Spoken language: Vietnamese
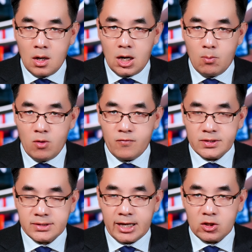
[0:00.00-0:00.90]
là mỗi phần
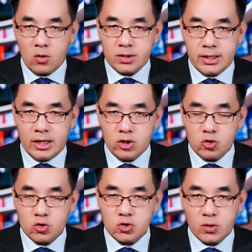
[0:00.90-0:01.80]
sai tao tiệt nhau
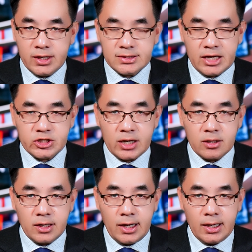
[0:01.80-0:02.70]
đối trong cái sai tràn
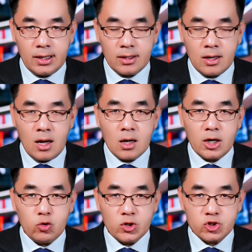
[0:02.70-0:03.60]
đời này là
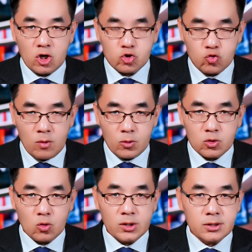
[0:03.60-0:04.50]
do trò xua một
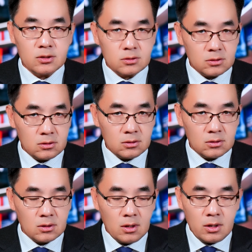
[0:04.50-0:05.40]
trò lưng thứ xứ
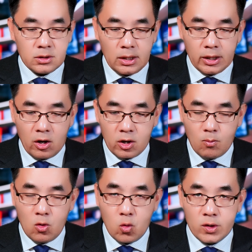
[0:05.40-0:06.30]
giờ liền còn nó
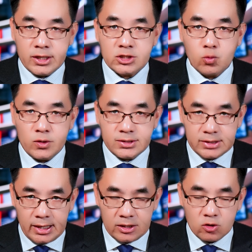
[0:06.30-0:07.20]
mỗi hùa tiệt
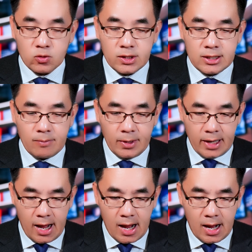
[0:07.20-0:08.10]
Wednesday nhau đối tới cho mấy
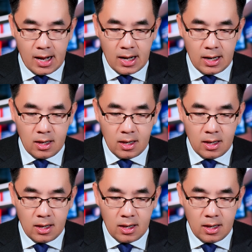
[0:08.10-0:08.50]
cả